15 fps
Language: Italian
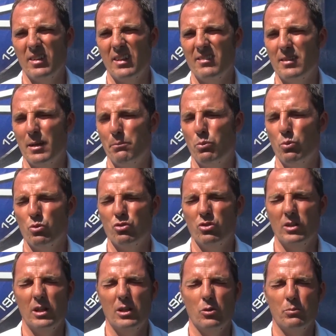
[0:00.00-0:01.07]
senza porci
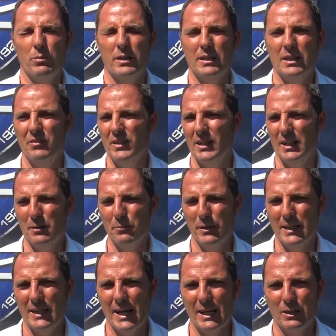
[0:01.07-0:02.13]
degli obiettivi
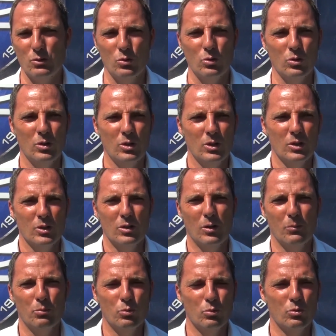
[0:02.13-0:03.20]
nell'immediato da
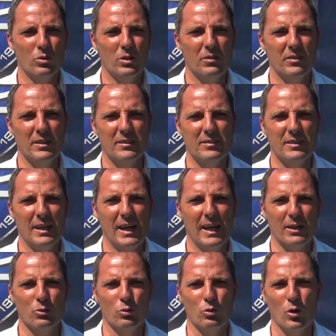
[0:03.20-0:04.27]
un punto di vista
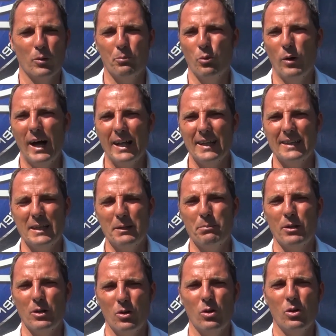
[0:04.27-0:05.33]
ecco, troppo alti,
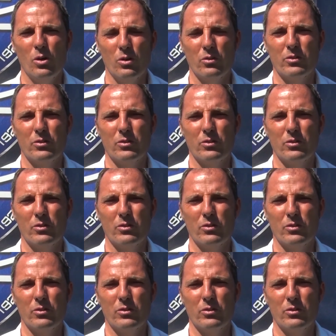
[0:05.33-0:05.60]
però